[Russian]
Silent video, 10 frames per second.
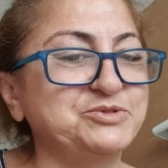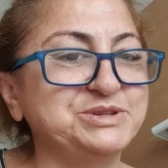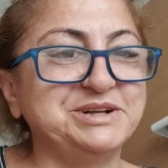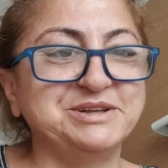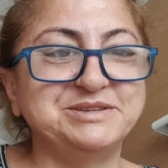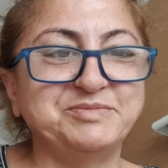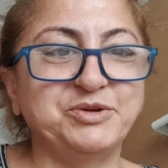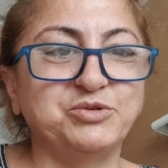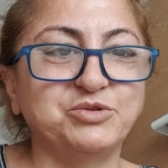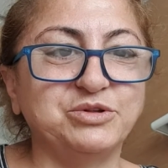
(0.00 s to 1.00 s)
делайте мне
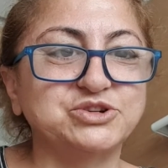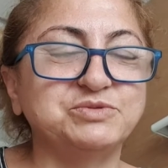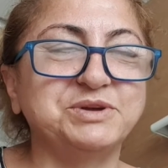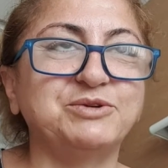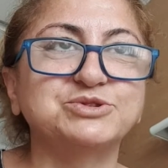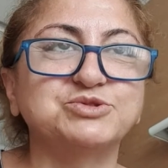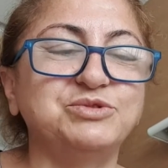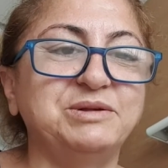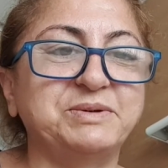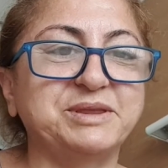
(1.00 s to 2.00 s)
укол, чтобы я
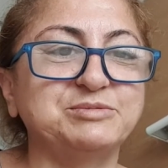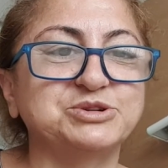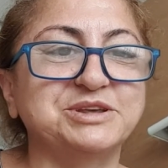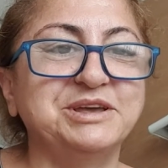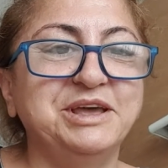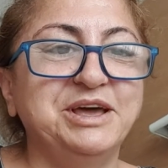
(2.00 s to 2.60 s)
уснула, потому что